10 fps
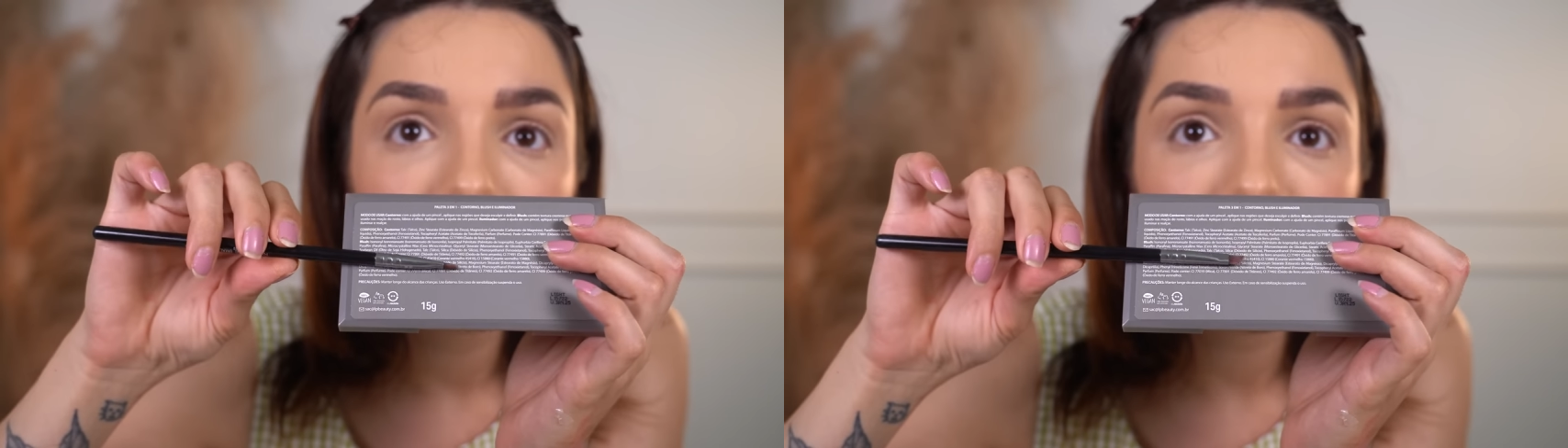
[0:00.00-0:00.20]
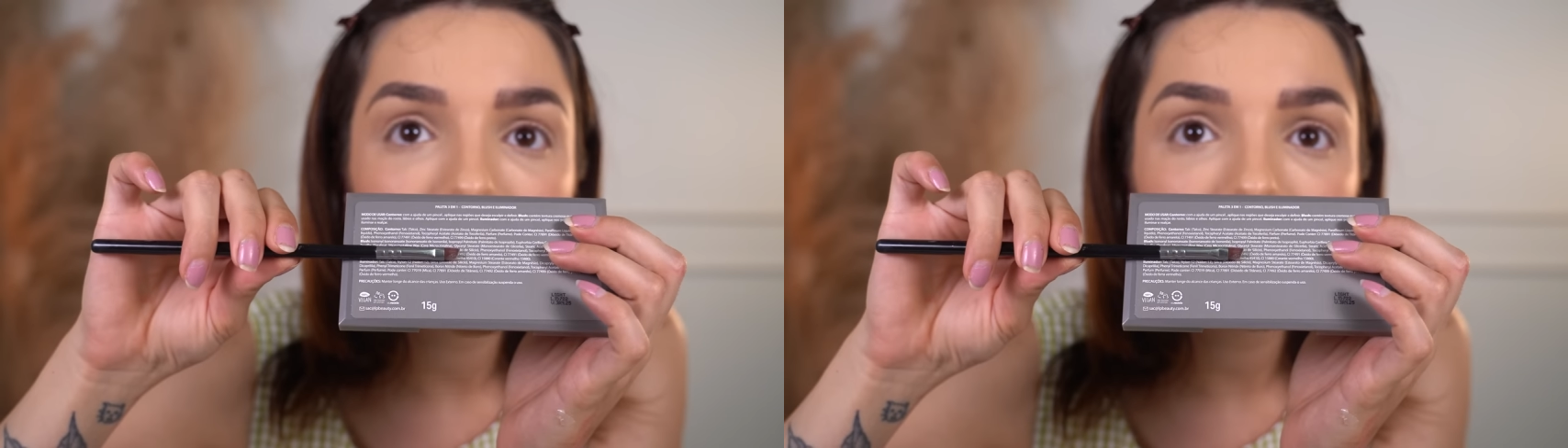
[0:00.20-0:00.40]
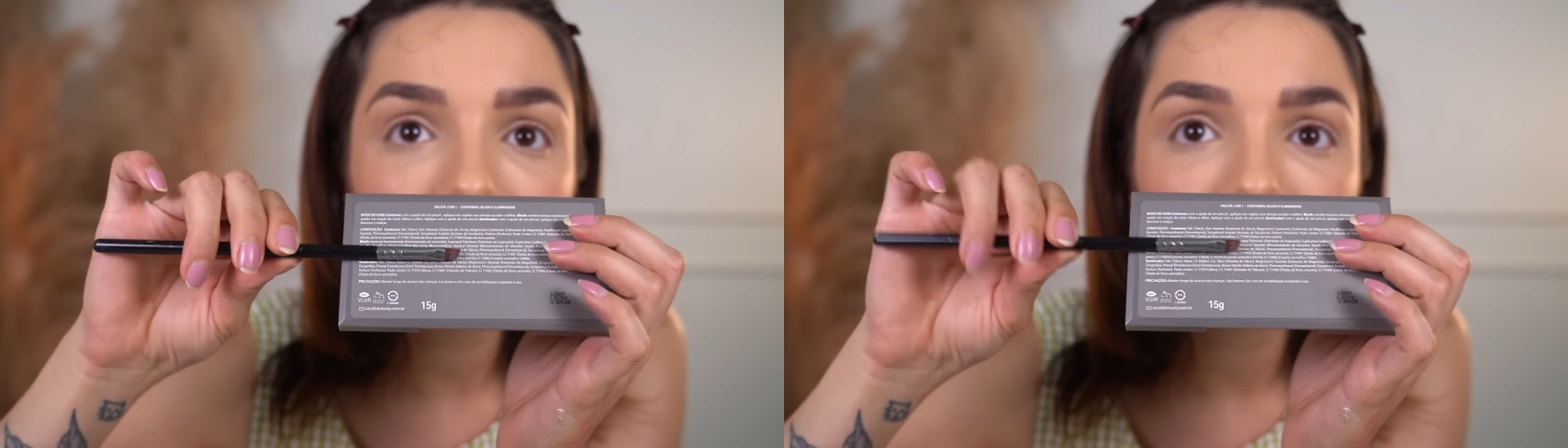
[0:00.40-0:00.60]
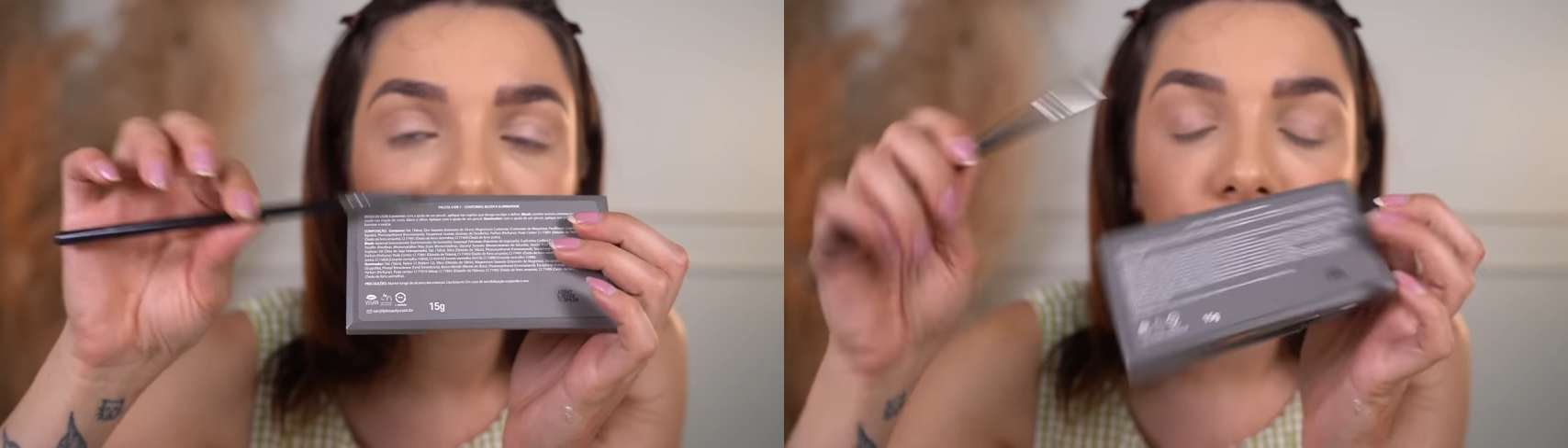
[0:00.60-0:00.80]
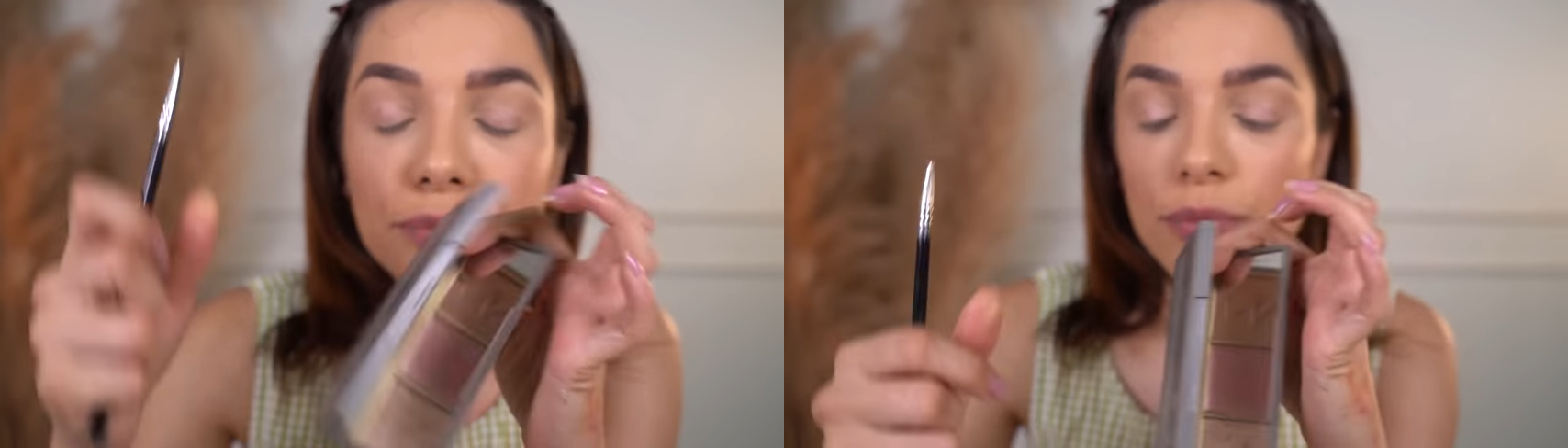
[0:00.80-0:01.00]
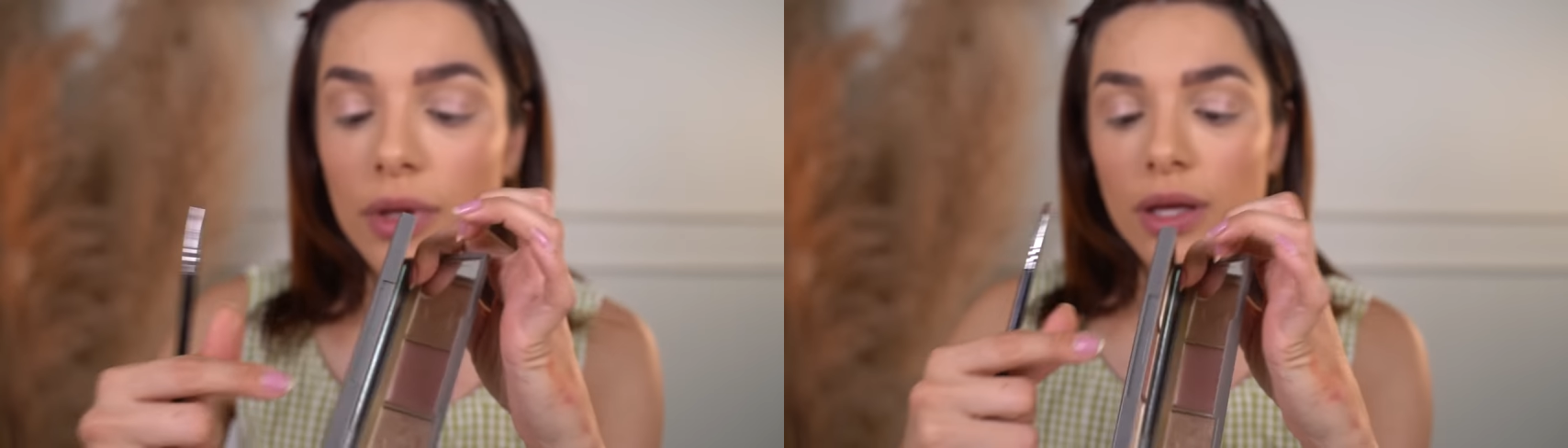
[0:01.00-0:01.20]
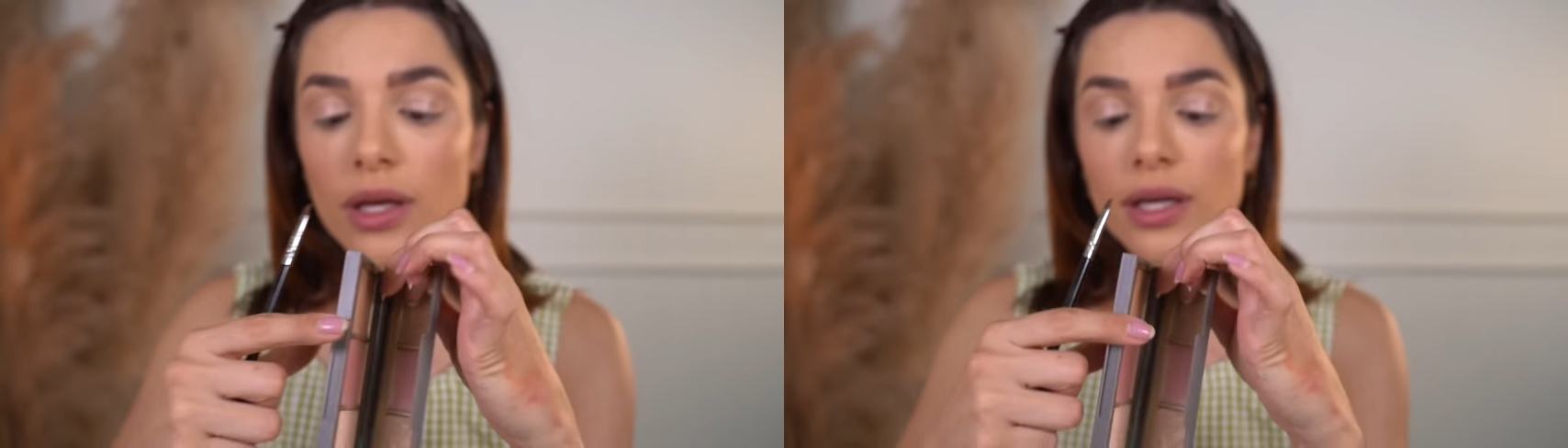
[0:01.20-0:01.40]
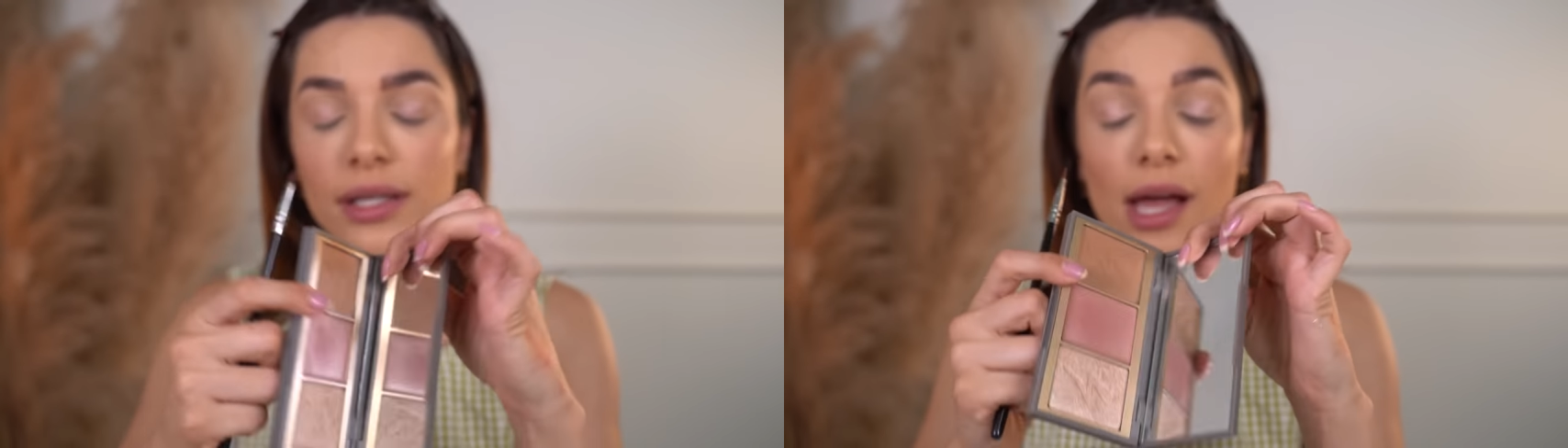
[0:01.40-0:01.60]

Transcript: vendo? E